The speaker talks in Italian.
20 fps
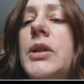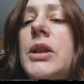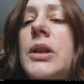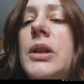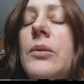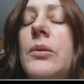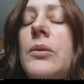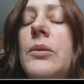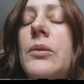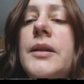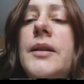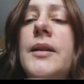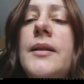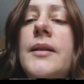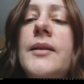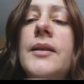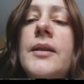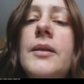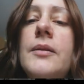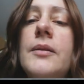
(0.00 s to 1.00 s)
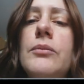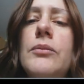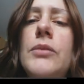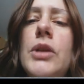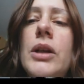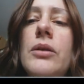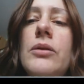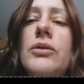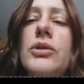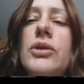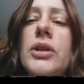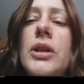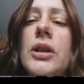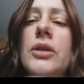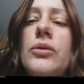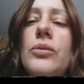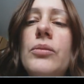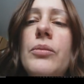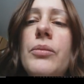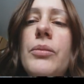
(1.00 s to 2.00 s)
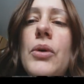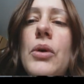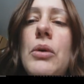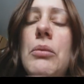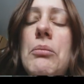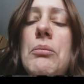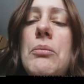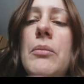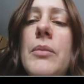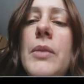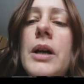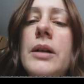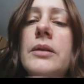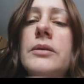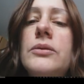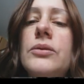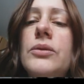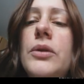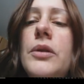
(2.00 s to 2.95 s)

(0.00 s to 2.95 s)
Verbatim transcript: Mi è costato un po', ma non importa, ho fatto